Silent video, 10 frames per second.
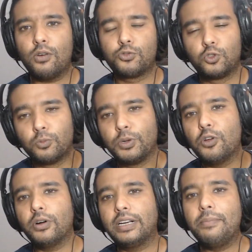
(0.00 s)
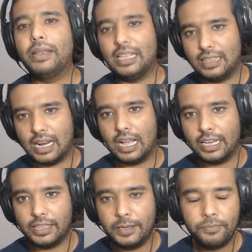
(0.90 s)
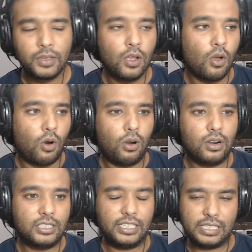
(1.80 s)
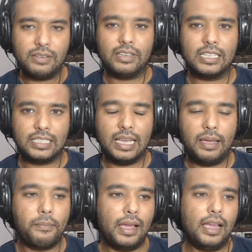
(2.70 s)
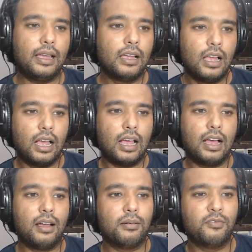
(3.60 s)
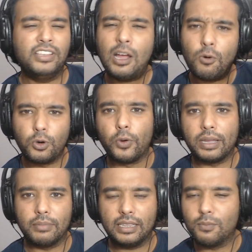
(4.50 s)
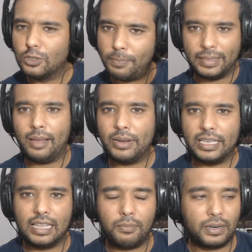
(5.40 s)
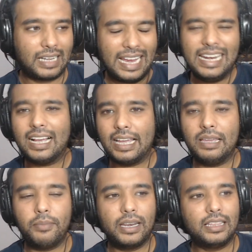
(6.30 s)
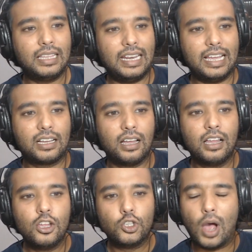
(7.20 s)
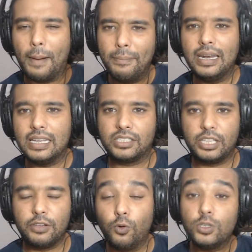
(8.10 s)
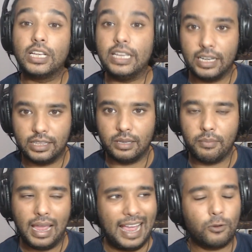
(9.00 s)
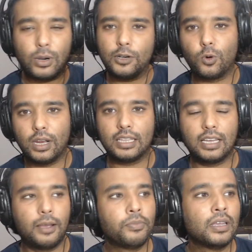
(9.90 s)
ऑफ सुपीरियोरिटी मेरे अंदर आ गई थी और जिसकी वजह से मैं विदाउट नोइंग मतलब मुझे पता भी नहीं था पर कहीं ना कहीं मेरे अंदर एक जो हम्बलनेस थी वो चली गई थी मैं एरोगेंट हो गया था